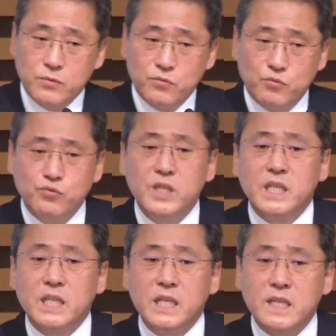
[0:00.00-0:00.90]

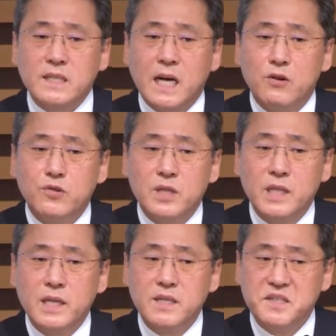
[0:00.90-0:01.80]
우리끼리 싸우는
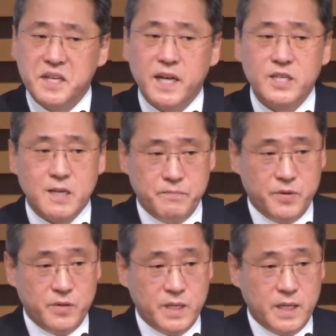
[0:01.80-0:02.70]
데는 세계
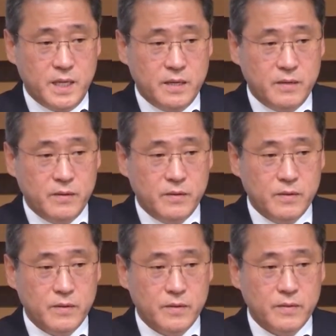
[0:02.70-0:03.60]
챔피언이에요.
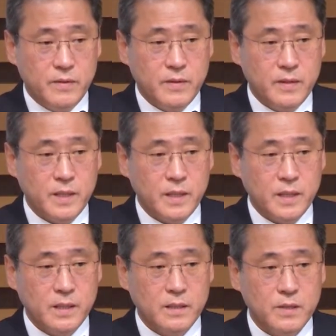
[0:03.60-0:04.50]
예,
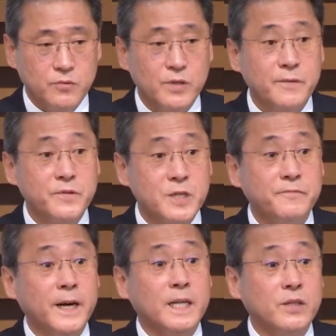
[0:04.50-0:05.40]
UFC
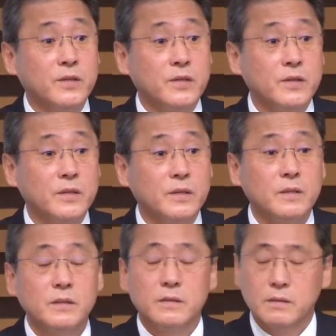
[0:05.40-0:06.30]
파이터
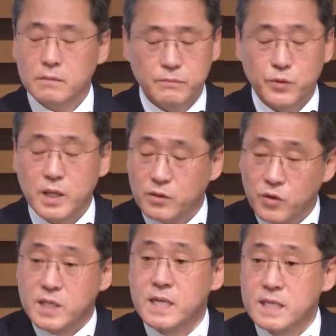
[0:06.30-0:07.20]
보다 더
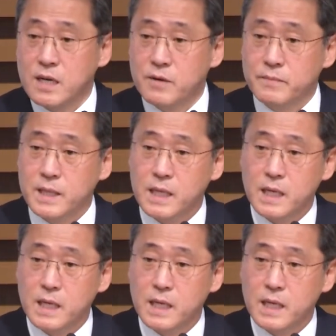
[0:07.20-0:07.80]
잘 싸웁니다.